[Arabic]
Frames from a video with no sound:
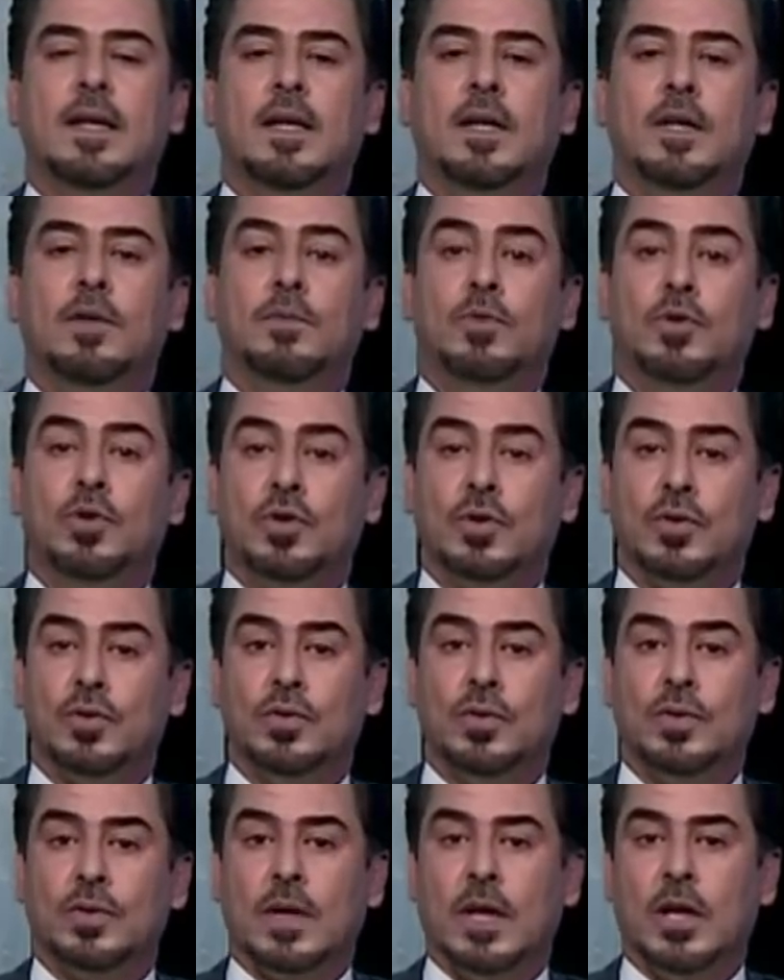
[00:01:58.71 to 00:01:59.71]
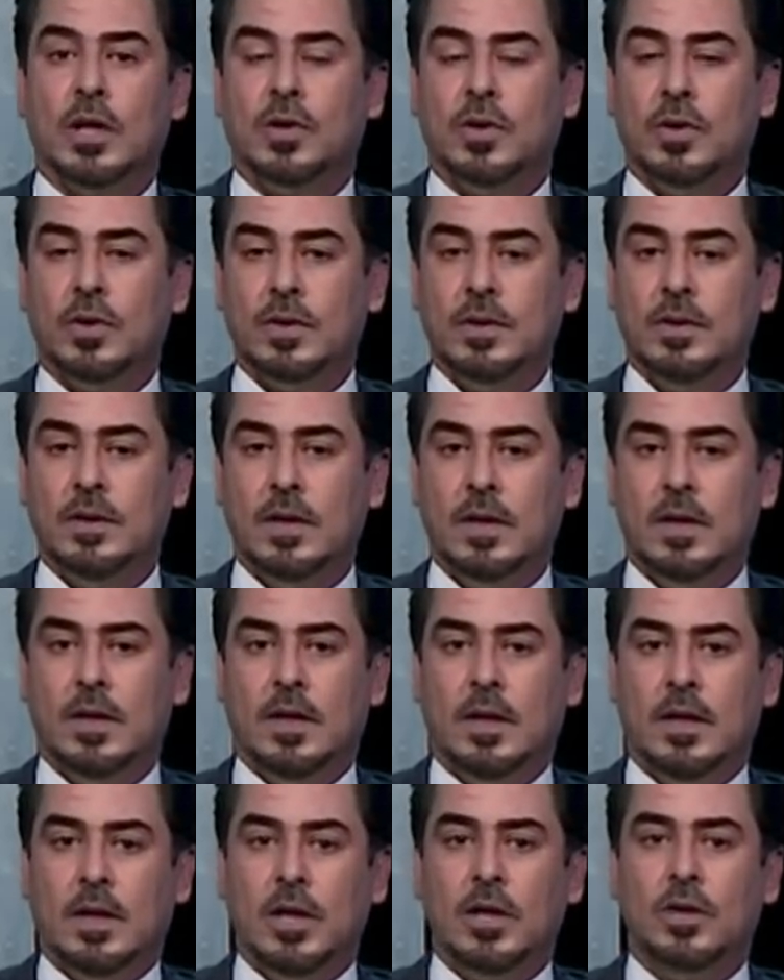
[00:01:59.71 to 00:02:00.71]
من شروط الكرد
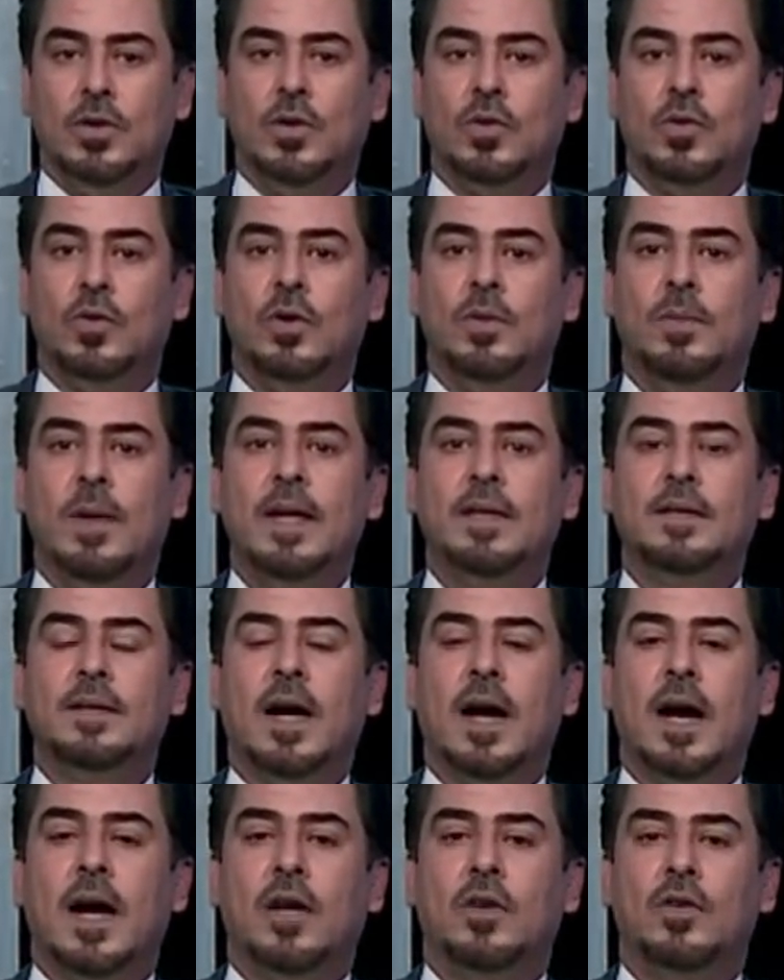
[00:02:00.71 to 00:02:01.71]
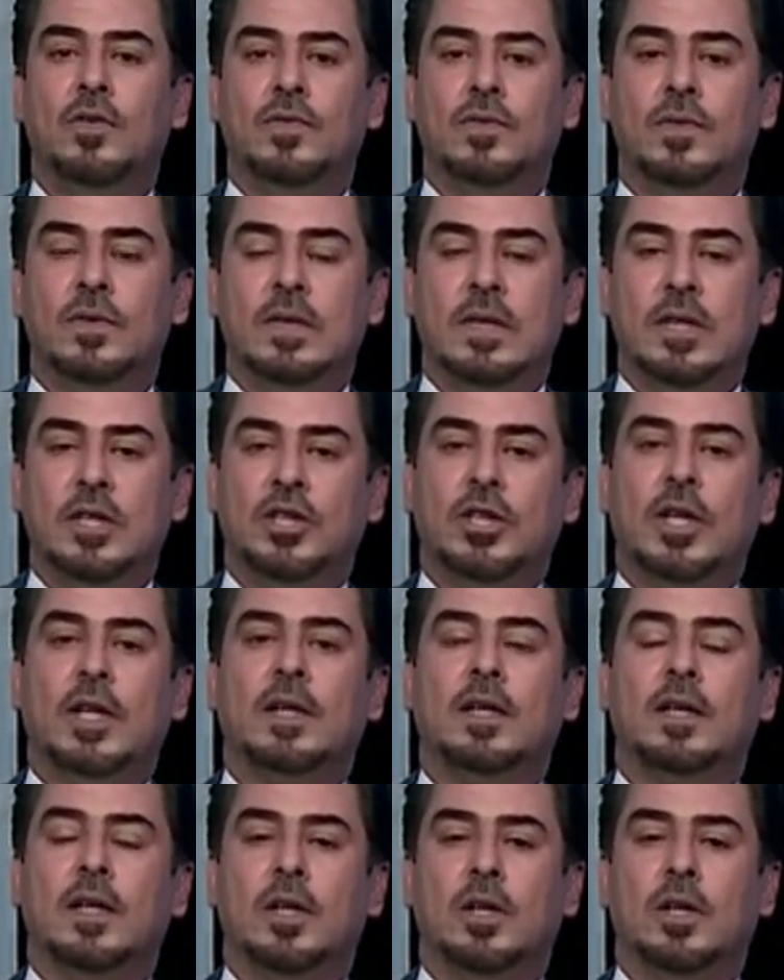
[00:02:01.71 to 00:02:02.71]
للدخول بأي تحالف يشكل
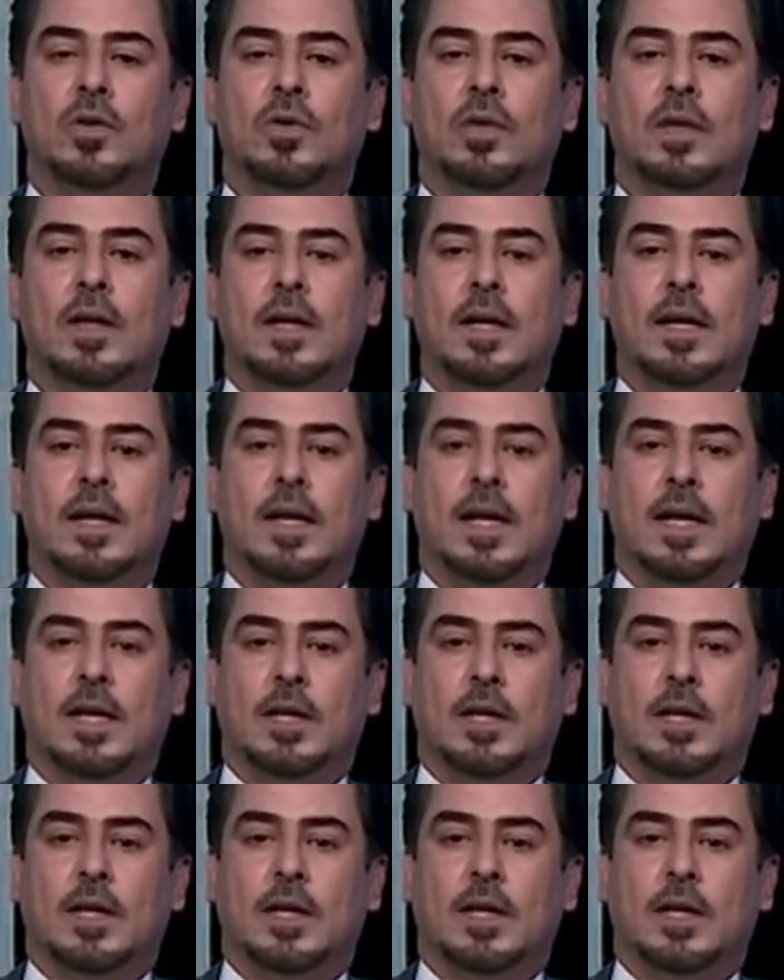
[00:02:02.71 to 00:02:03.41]
الكتلة الأكبر